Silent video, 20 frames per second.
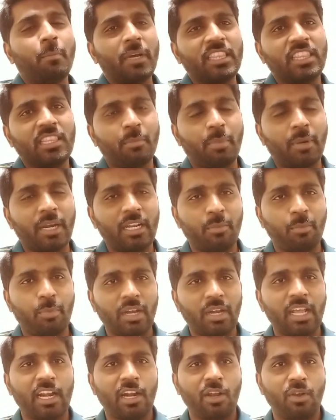పత్తిపాటి
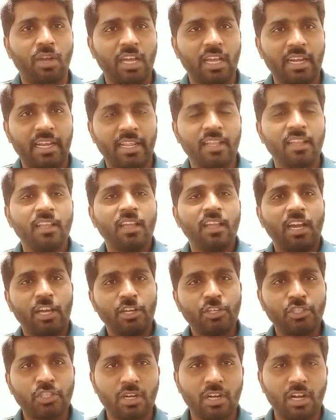పుల్లారావు గారి
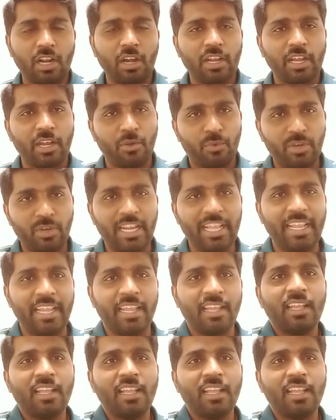అనుచరురాలుగా ఉండి